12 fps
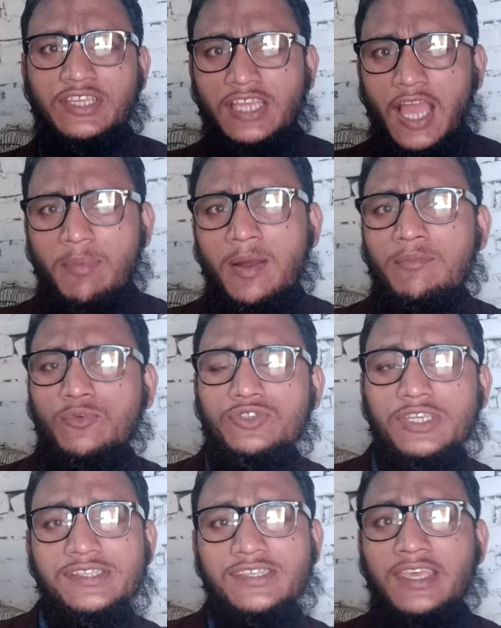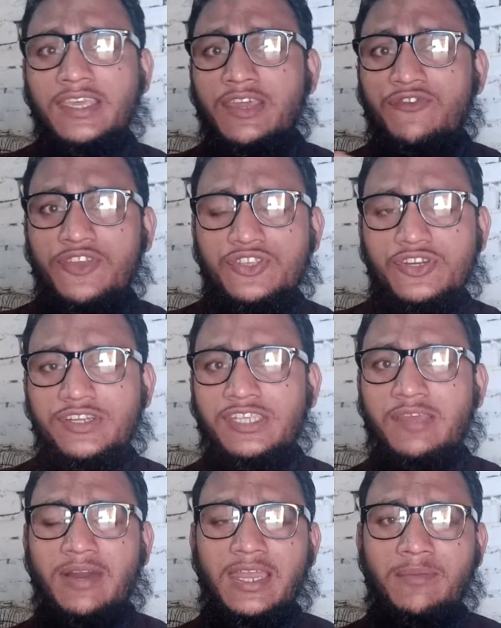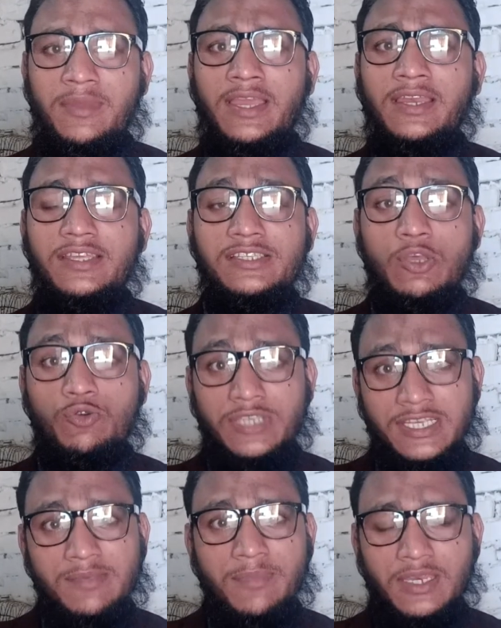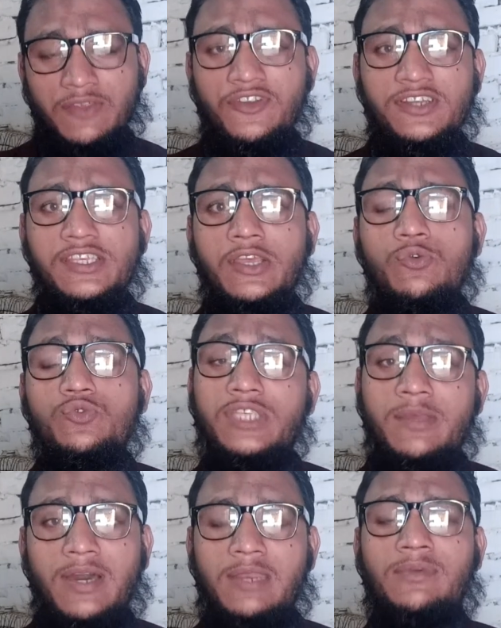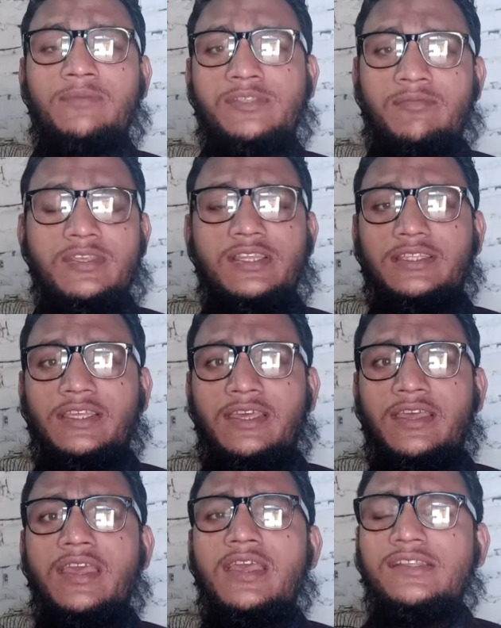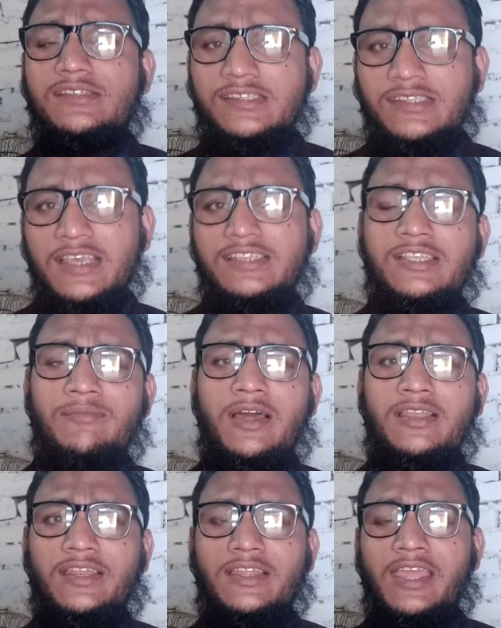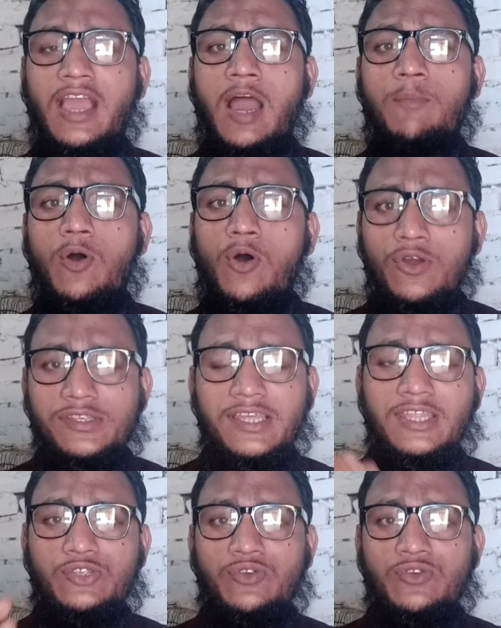चलिए अब हम कुछ इसके की फीचर्स के बारे में यानी इसके कुछ ऐसे बेनिफिट्स है उसके बारे में हम समझ लेते हैं जिसका इस्तेमाल करके आप और ज़्यादा